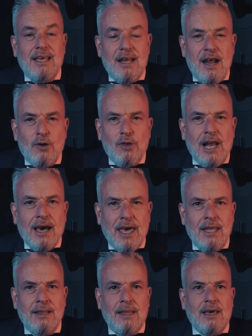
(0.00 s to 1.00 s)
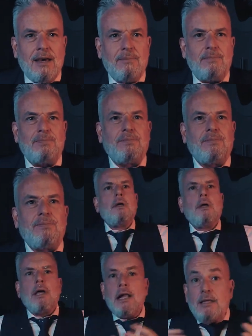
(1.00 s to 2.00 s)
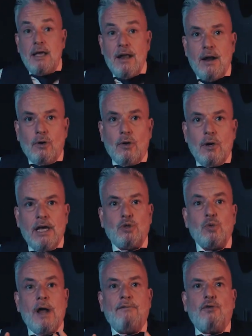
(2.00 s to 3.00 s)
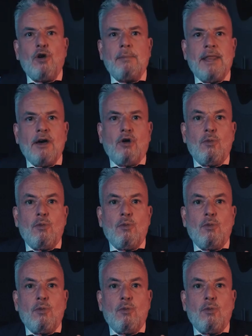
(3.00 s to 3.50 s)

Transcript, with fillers: el dinero de la gente. El dinero es una forma de